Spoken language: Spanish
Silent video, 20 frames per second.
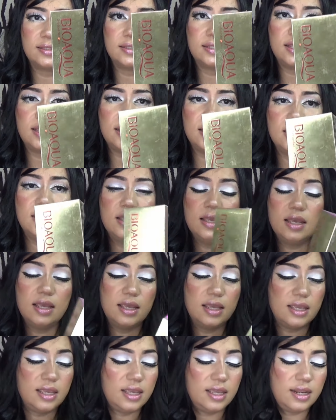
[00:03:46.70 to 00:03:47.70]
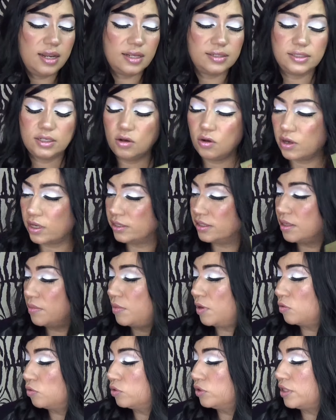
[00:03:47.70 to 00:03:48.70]
así, y les digo que
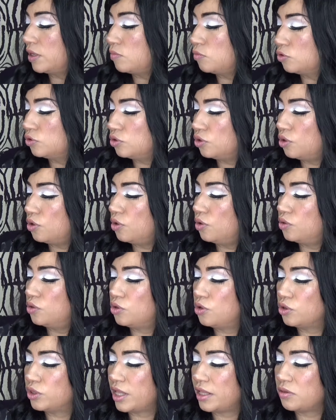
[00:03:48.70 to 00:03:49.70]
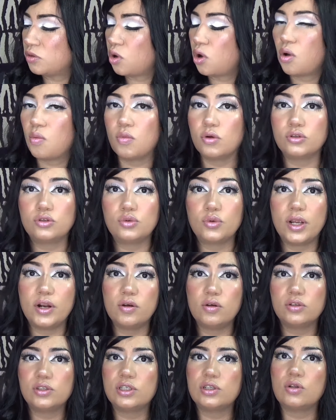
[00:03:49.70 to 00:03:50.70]
este me gusta mucho, no tanto como
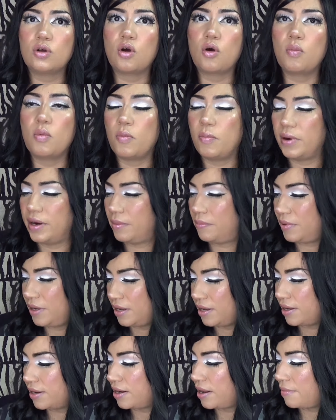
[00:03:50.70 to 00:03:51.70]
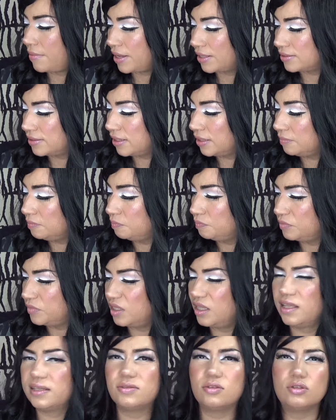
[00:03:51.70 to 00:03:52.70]
suero, sino como para aplicar la base.
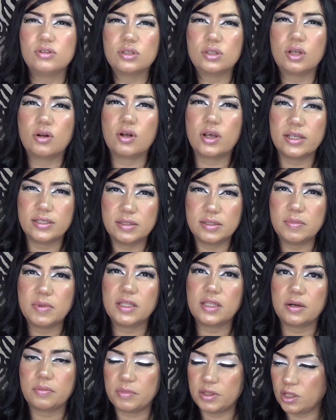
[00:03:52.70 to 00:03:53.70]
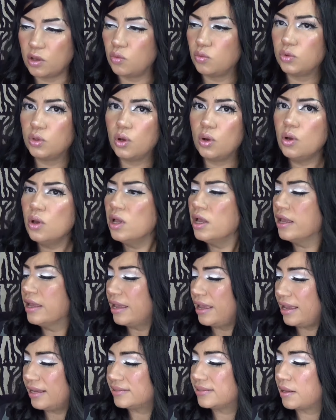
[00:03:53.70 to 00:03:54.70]
De esos creo que sí me terminé uno.
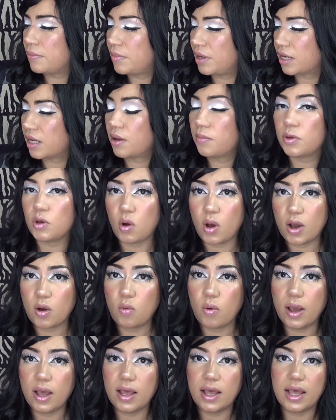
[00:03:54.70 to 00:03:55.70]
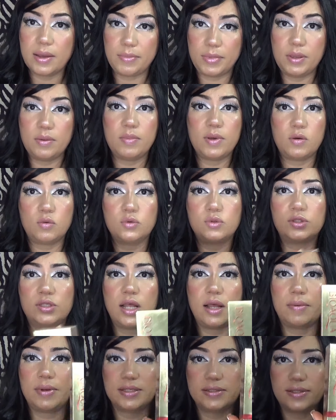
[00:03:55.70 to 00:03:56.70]
Esta marca Bioaqua a mí me
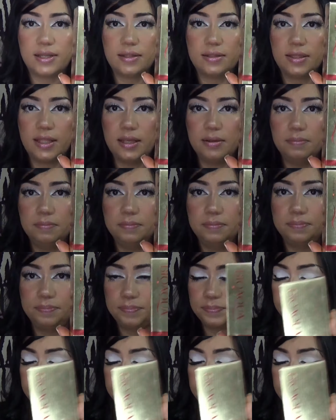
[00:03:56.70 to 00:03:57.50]
gusta bastante.